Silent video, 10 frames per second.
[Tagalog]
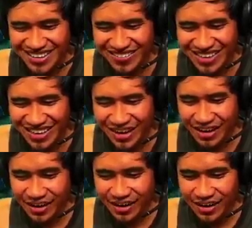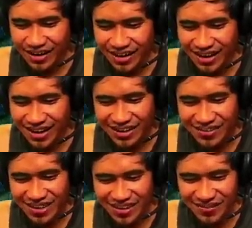Ayaw niya ma-report.
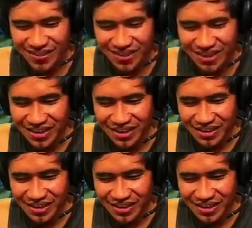Ayaw ma-report.